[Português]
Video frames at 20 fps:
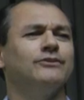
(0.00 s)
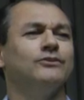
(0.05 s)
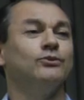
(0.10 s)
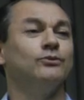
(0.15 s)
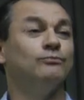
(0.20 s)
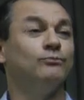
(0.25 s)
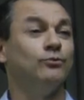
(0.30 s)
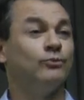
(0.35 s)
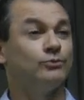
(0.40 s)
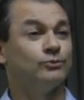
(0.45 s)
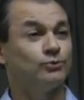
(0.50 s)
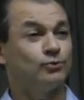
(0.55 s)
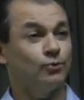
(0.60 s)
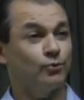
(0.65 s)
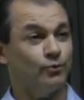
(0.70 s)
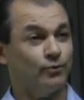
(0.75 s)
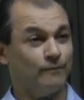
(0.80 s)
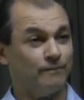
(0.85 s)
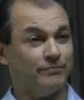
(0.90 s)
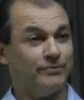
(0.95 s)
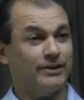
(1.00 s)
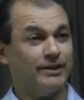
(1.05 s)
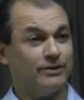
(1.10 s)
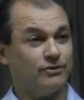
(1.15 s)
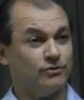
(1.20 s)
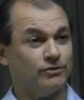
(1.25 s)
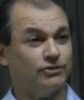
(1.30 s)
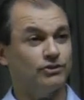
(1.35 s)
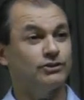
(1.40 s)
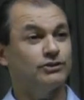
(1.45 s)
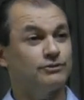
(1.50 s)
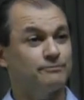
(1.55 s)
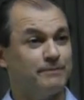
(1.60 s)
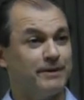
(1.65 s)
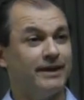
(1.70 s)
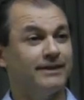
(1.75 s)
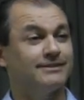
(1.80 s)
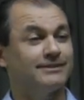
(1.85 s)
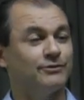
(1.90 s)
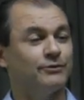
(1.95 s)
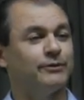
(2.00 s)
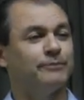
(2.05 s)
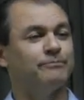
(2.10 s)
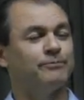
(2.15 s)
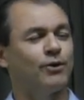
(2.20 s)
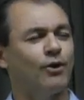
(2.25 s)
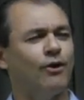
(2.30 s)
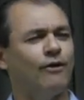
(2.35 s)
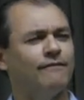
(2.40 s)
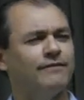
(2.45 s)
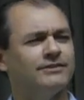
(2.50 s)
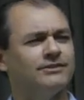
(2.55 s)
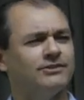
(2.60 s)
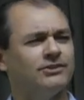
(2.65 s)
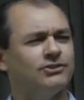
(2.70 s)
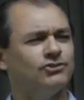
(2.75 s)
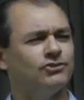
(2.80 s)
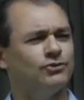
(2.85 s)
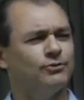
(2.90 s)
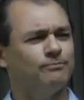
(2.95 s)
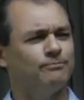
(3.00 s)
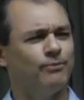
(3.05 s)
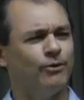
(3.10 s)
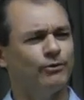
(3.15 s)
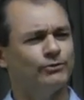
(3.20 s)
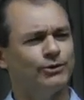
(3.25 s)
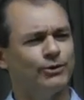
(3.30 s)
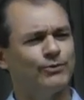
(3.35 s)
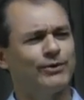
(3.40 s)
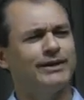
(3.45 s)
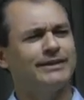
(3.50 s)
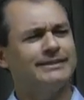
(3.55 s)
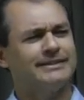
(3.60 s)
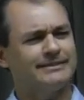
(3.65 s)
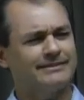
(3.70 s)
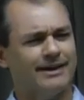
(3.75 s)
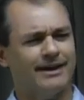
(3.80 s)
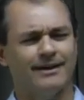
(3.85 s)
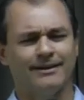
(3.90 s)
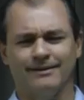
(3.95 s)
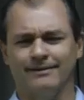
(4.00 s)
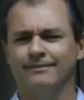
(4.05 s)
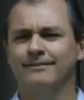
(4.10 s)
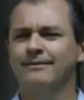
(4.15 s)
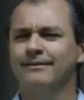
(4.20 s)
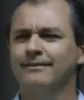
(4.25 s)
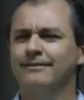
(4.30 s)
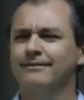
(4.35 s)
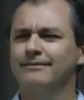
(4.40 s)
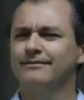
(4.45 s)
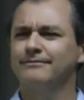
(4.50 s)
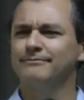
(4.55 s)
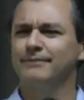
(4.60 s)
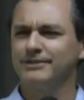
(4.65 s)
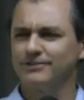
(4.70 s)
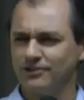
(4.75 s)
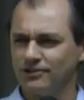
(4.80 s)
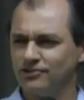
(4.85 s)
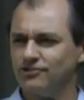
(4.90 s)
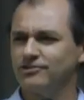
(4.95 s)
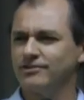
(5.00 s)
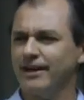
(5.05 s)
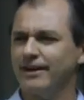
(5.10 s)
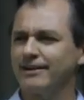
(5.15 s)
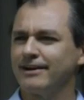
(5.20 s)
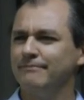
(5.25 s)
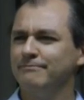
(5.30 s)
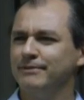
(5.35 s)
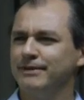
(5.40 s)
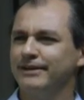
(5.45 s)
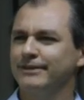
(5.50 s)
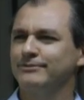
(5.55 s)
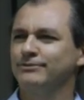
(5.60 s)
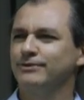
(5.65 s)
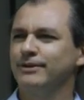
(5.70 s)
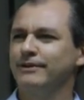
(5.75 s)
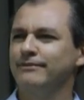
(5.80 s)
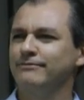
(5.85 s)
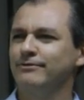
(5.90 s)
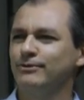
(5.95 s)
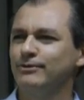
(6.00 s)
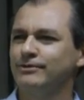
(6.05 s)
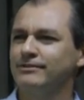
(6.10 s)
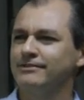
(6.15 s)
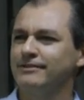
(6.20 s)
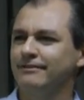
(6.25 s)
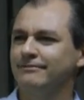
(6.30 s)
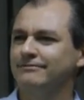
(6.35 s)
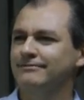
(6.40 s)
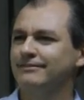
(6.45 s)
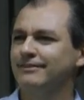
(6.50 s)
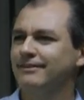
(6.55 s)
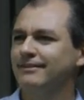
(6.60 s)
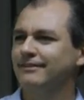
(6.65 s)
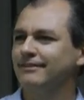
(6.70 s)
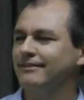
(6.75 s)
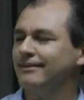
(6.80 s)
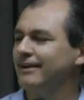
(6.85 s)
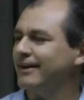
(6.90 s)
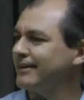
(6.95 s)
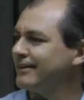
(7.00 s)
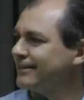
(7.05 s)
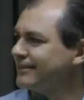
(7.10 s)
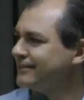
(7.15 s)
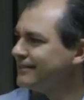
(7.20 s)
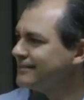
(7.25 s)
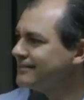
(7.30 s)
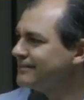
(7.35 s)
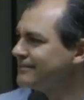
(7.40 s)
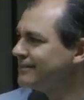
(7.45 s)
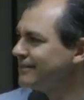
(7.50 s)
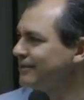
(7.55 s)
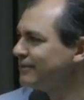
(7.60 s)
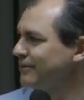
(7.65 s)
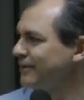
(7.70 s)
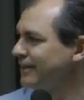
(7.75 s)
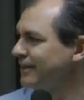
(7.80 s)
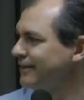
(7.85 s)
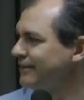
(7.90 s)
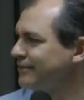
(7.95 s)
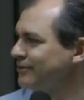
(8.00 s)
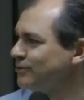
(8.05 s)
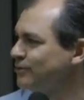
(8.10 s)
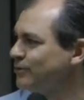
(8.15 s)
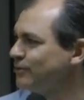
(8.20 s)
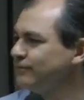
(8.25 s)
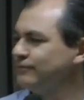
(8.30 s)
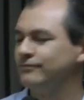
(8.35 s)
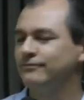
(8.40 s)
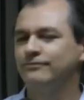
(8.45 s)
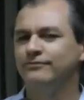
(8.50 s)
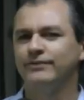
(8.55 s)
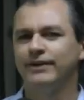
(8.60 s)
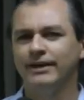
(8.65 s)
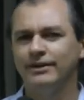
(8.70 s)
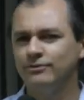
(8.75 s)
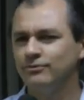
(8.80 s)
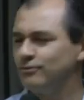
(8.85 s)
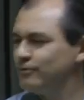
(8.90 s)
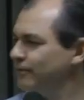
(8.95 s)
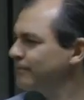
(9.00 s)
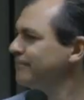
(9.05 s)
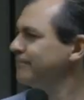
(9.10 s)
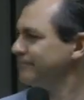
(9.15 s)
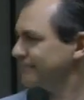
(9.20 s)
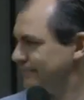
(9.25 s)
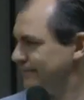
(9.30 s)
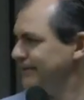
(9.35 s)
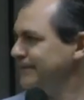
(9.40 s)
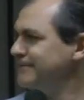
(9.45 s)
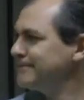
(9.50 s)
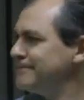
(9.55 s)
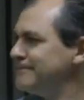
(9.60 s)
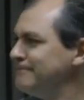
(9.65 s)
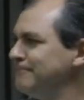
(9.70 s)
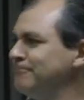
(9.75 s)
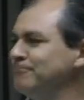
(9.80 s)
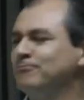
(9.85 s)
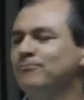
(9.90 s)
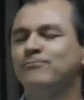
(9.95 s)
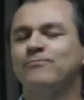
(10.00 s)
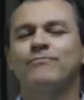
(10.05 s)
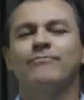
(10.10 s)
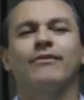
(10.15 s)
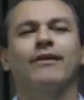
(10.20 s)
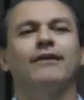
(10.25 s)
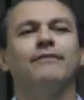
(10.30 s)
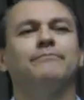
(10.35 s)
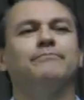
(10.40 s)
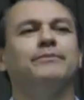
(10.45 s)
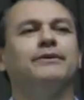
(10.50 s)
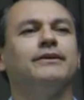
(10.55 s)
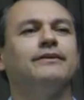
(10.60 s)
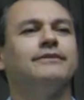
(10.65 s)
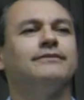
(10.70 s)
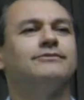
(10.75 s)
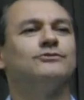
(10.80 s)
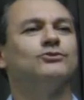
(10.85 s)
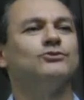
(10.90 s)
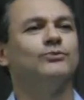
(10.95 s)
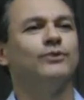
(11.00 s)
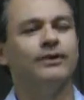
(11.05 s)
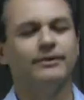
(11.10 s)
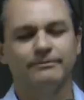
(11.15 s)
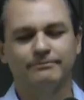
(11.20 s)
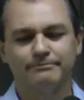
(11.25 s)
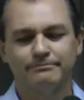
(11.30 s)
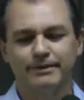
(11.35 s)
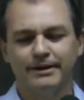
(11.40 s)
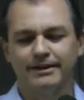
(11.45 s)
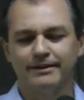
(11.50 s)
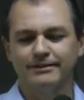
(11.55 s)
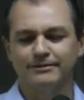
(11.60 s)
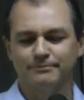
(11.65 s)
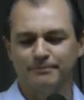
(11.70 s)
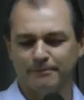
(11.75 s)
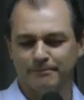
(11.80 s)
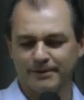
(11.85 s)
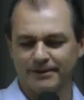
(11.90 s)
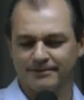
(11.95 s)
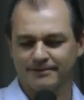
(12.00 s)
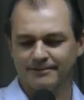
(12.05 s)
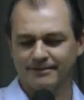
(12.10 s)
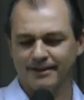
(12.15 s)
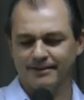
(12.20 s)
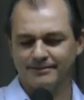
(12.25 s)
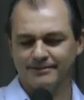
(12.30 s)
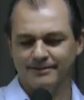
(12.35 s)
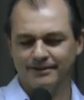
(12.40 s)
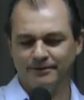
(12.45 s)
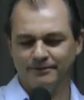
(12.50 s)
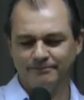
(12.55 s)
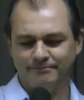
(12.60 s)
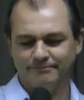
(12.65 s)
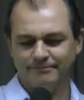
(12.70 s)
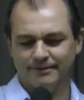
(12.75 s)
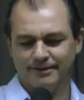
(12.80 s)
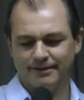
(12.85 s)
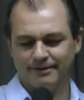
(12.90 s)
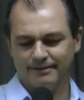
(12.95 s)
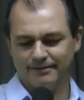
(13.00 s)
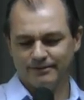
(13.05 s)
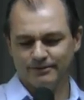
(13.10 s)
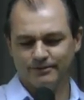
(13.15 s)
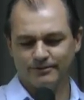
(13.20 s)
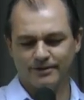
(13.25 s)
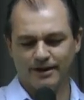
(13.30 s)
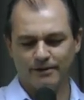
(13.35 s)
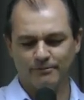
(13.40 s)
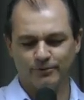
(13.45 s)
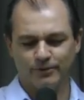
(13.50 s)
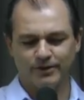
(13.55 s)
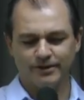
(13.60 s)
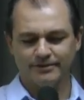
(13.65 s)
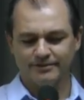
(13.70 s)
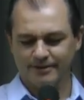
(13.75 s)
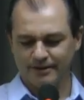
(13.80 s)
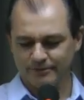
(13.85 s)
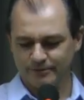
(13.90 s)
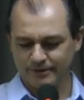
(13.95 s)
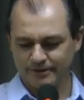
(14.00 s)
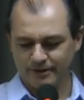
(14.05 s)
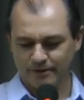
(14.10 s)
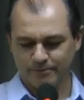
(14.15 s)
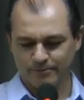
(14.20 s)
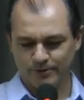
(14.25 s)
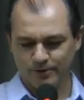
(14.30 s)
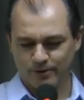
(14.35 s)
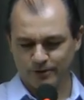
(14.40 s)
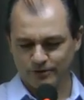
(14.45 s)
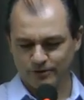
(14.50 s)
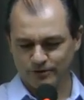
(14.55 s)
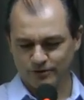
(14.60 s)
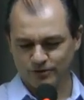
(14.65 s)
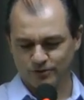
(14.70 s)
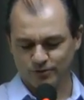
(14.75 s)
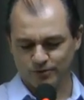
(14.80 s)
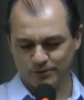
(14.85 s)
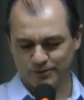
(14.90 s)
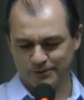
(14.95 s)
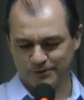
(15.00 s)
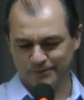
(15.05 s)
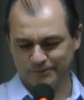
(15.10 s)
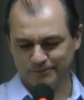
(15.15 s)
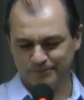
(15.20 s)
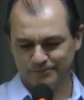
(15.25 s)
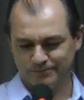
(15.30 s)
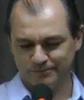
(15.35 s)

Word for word: No mundo de expiação e provas, a gente não pode alcançá-la, mas a gente está caminhando na evolução. Agradecer ao Leandro Franco nós, é pela sua belíssima apresentação, nos harmonizando então para o nosso estudo.